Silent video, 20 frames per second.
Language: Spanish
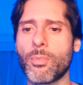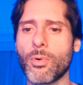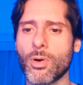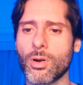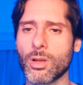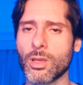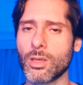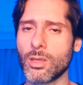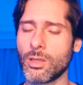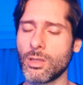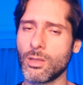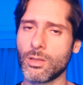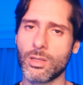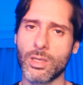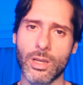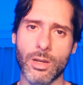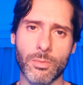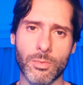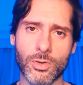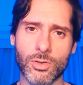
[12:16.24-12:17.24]
y
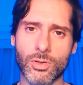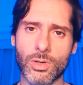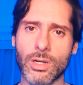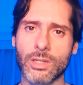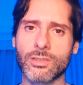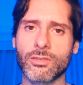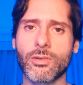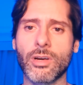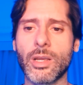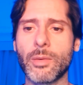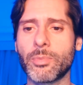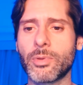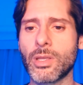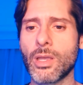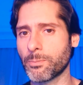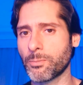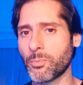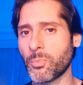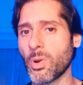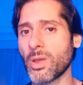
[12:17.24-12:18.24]
tiene Visual Script.
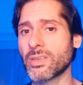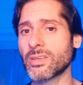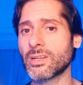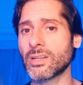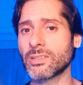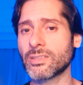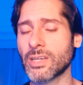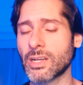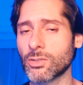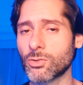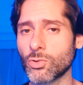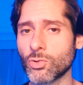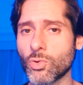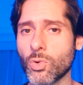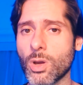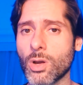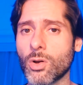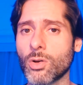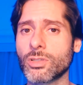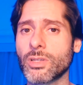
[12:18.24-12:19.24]
Puedes lanzar tus
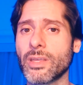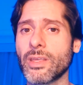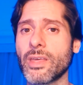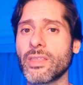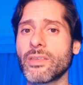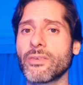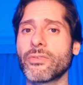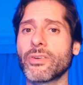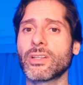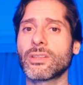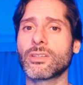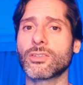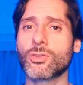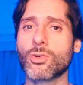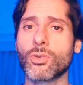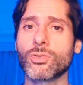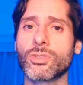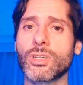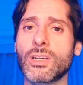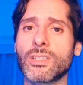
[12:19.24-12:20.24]
juegos en diferentes
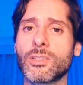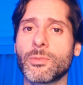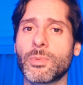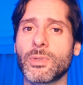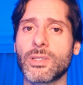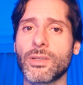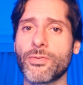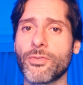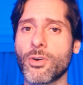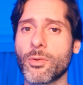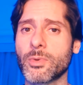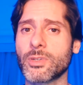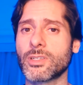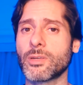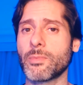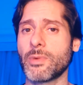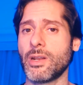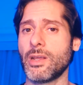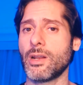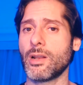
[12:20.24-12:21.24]
consolas y plataformas de
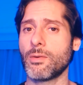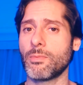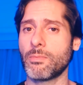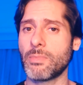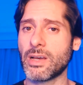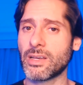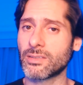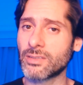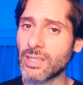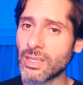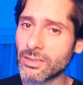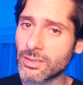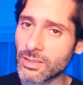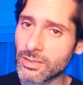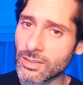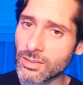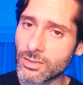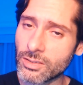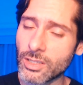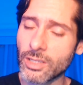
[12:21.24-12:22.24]
manera bastante
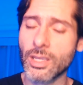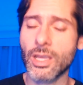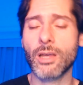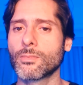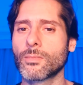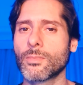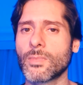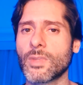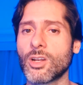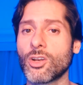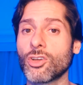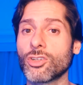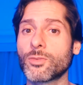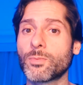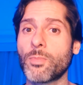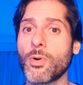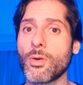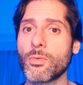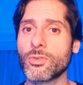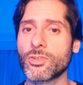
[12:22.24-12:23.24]
sencilla. Los
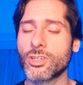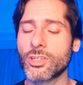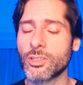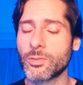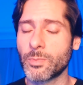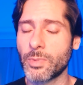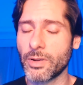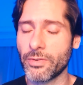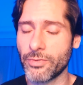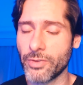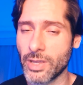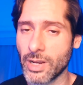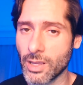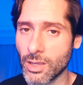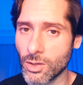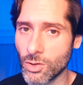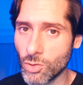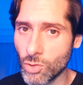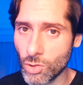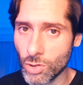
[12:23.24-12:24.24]
publishers
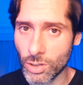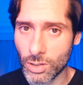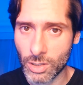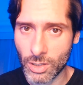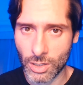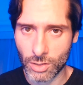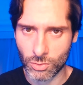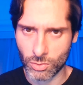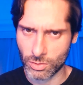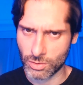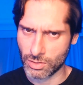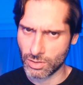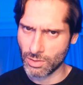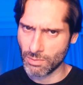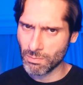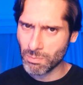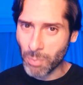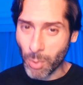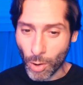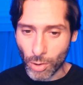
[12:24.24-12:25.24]
prefieren Unity, esto es
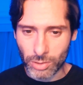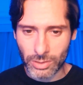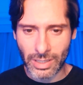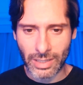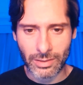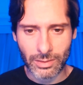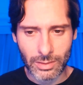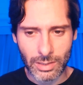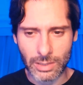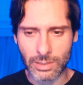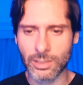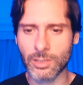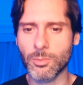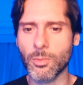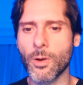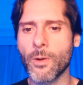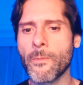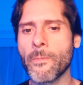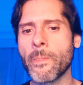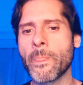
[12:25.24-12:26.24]

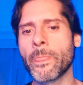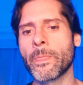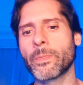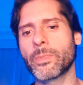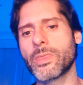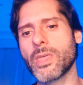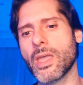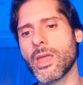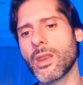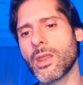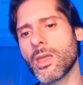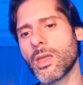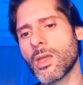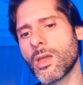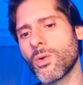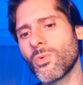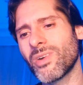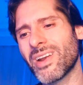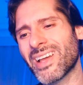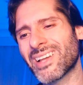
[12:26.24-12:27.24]
importantísimo.
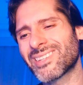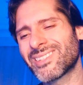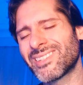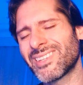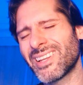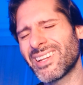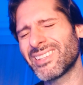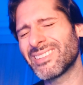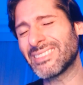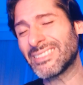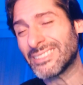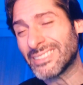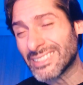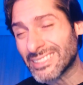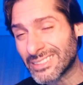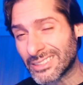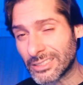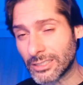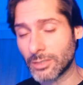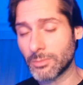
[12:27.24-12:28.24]
Tiene una
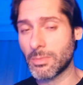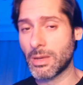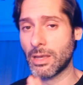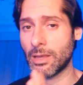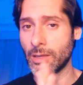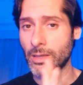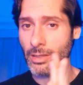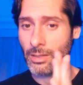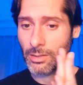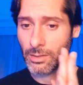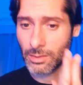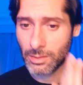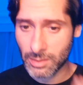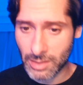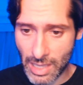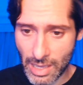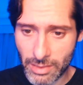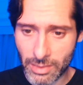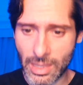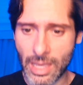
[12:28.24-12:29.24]
excelentísima
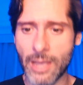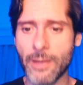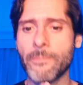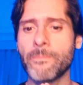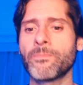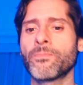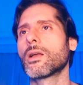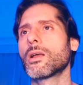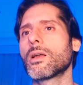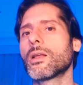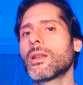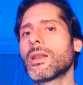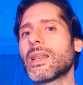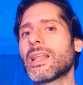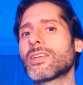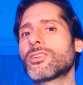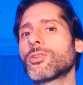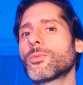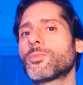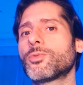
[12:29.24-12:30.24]
tienda
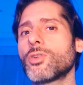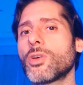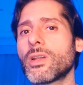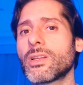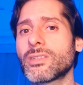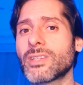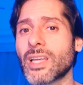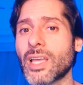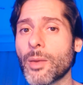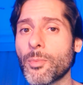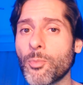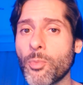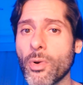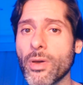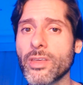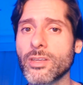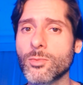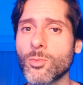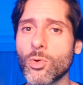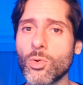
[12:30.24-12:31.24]
las opciones de que
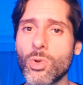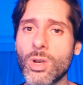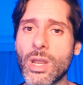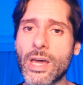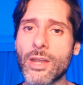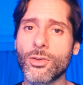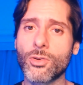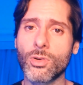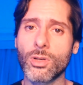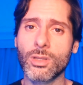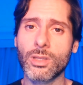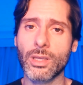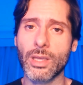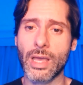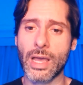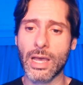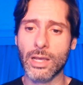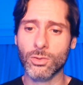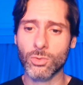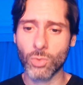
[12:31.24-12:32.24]
puedes modular Unity
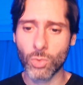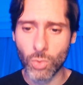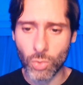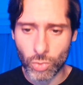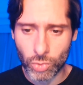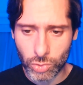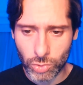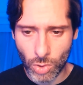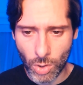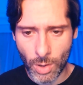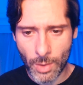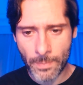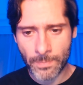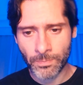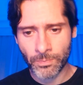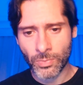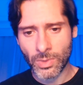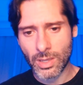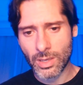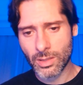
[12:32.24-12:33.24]
a tu gusto
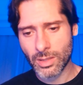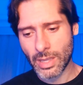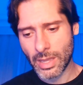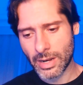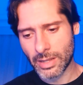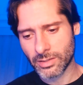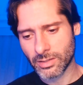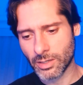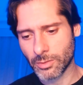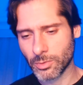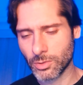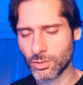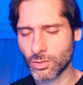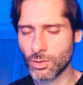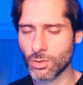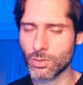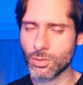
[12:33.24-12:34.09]
y tiene servicios